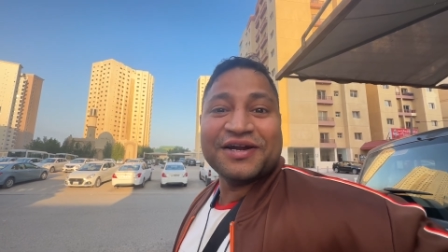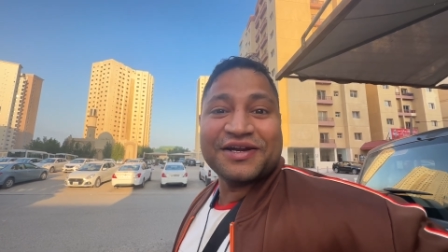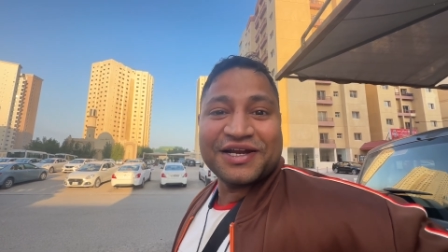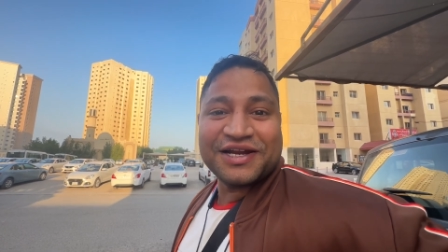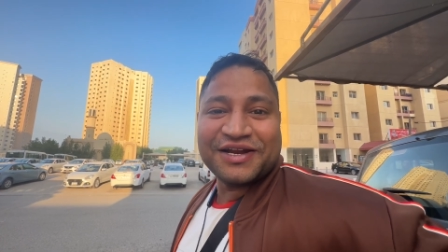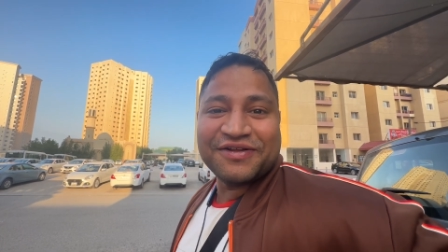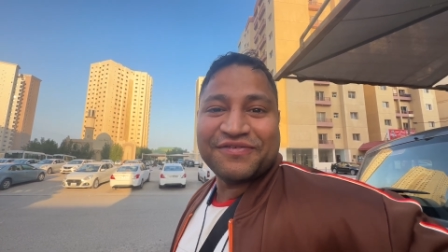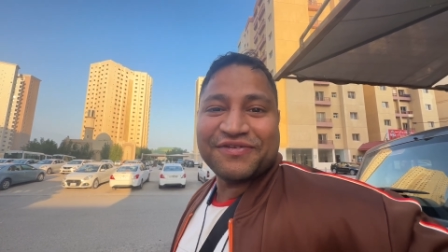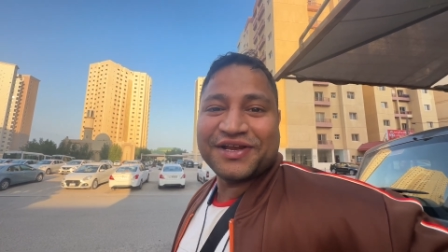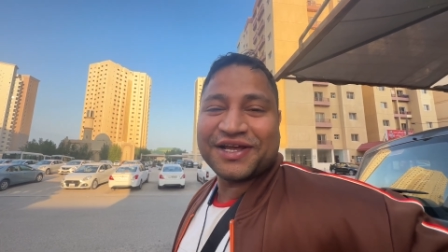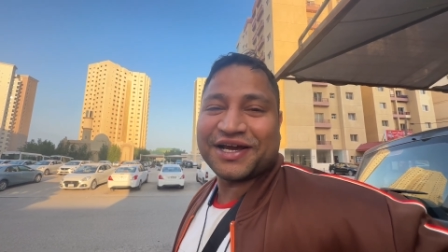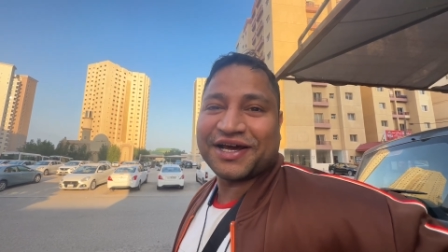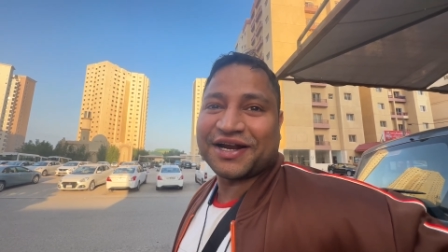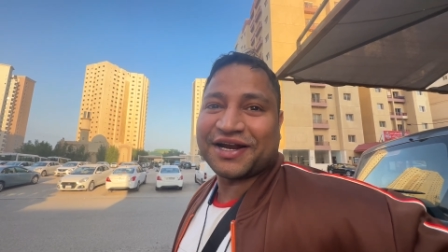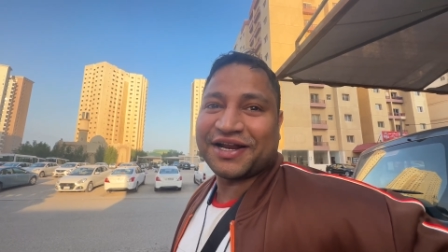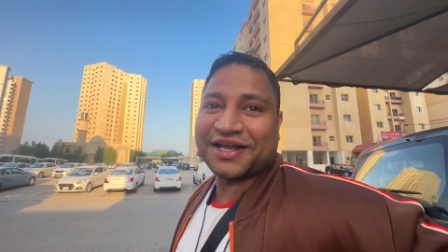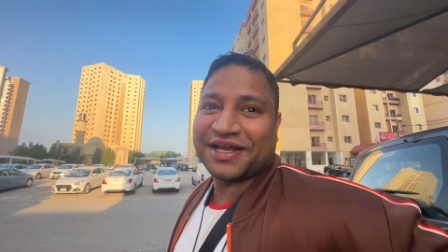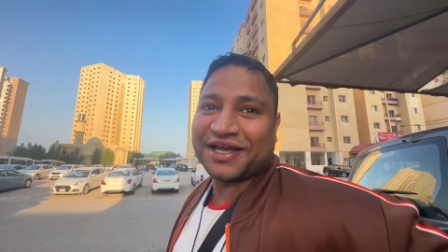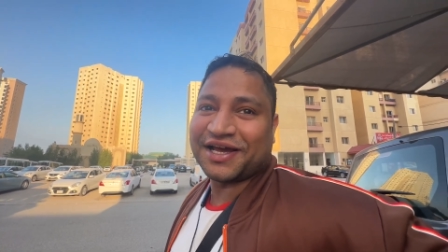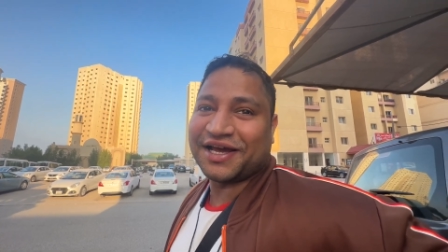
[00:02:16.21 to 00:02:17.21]
डिलीवरी
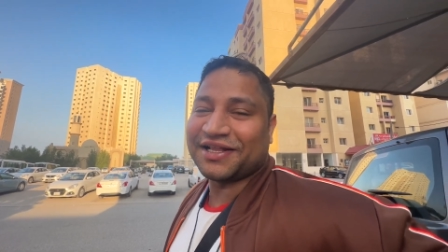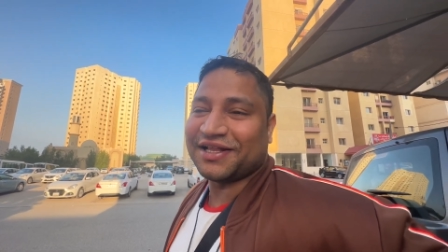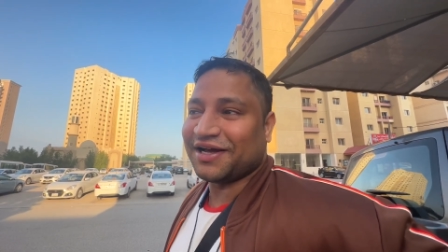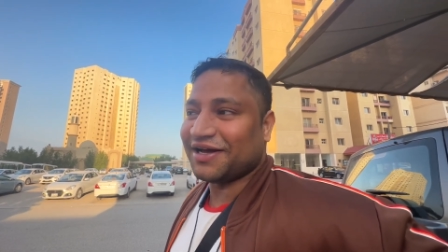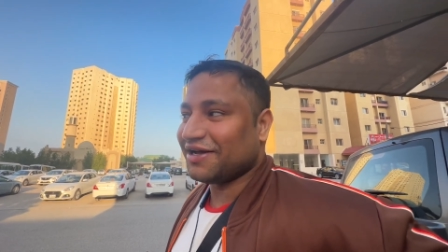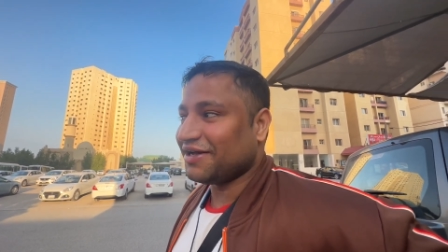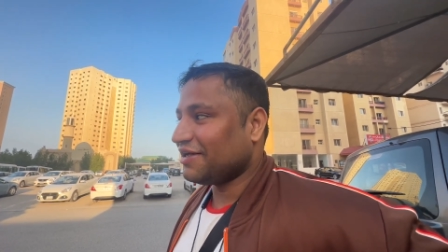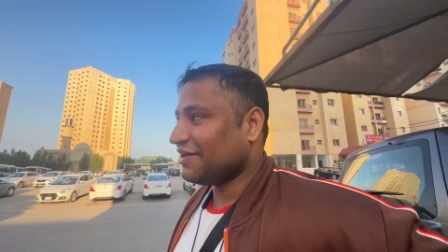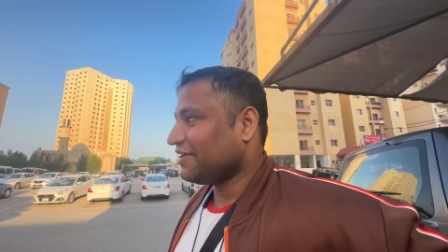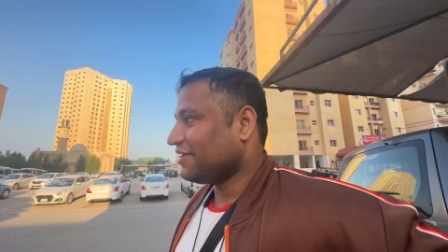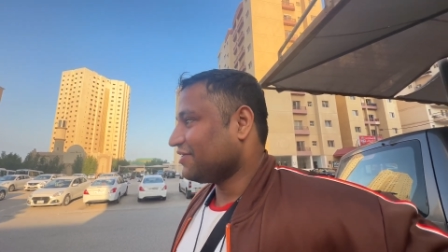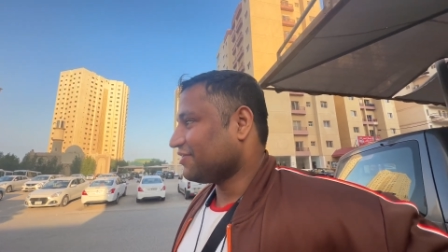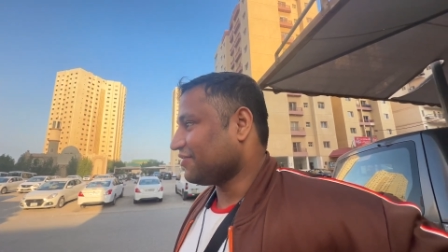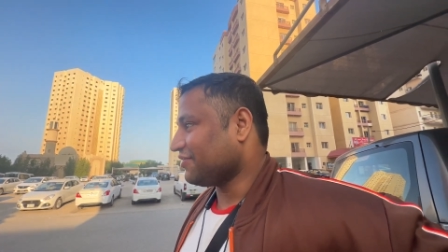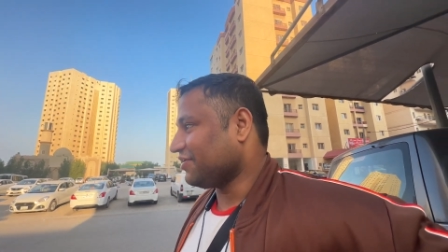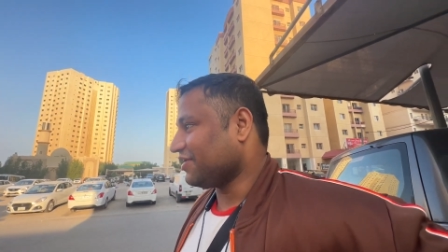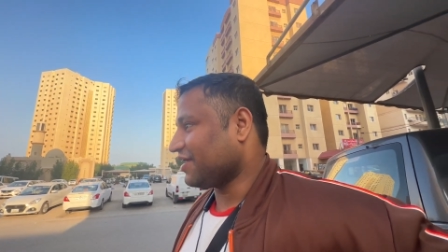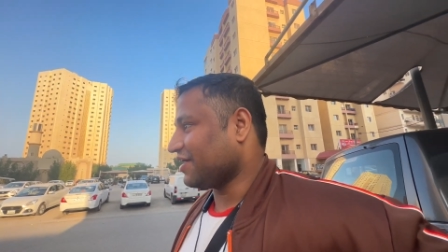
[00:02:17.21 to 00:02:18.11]
करने गया था तो ये